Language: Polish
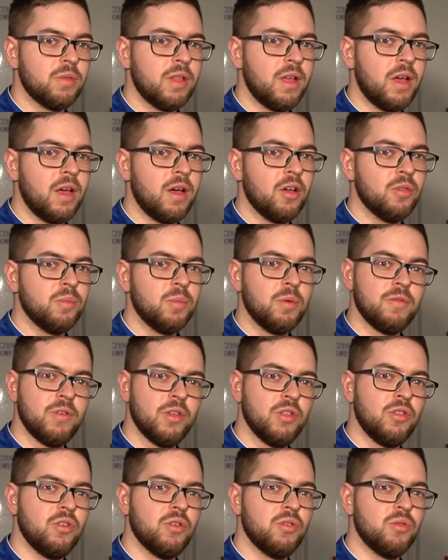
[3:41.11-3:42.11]
na
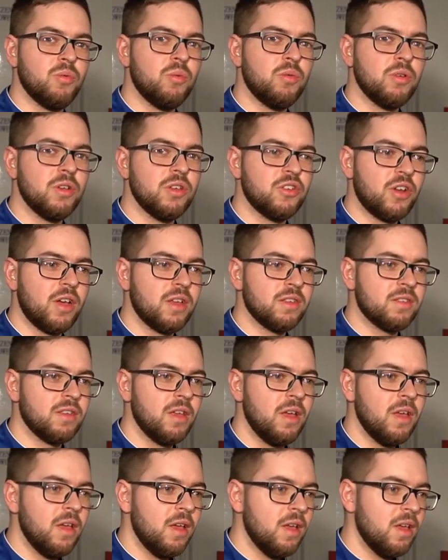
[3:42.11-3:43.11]
odpowiednio długi
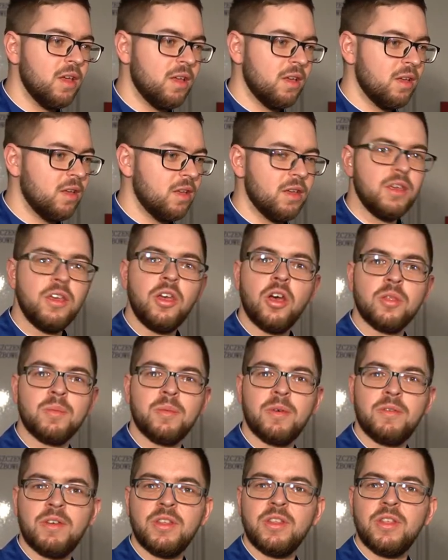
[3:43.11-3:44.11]
czas E, i
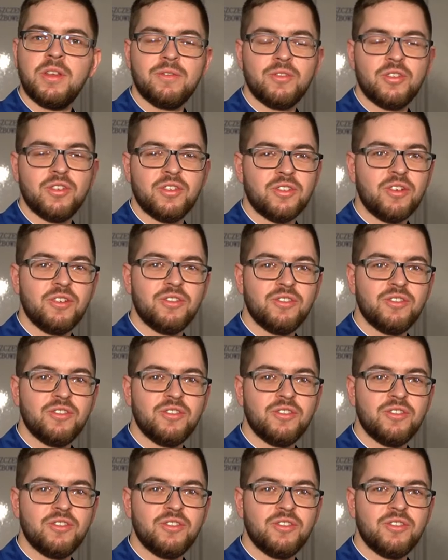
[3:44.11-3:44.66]
odpowiednio wszystko